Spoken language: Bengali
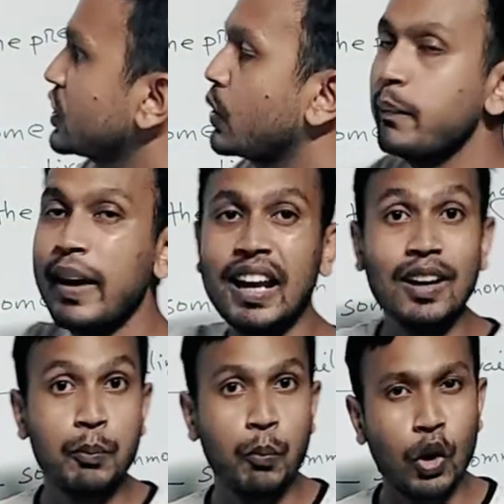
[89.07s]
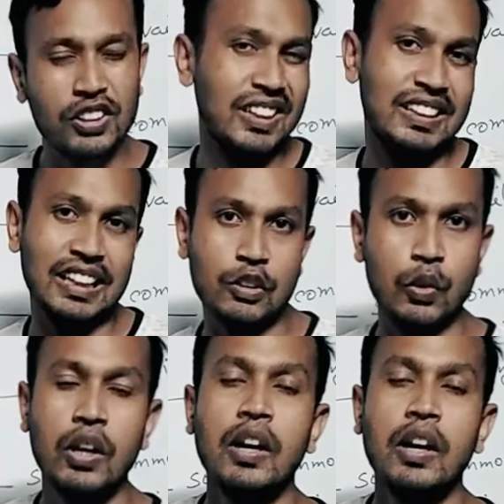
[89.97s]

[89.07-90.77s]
করেছিল মেলার মধ্যে দেখো